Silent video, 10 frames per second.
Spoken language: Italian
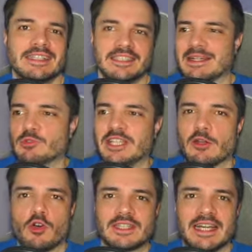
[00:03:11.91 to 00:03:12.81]
diciamo,
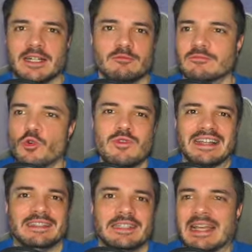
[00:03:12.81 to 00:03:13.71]
denota
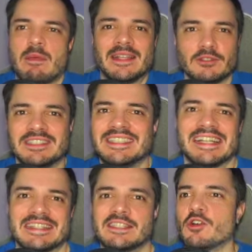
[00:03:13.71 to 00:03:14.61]
un cambiamento di
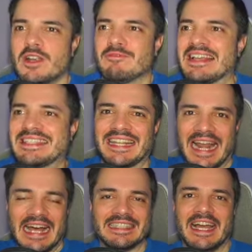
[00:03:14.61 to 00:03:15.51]
direzione, una
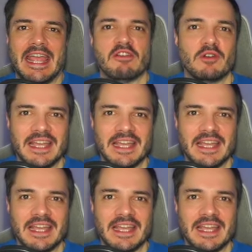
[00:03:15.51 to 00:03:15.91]
strada ecco,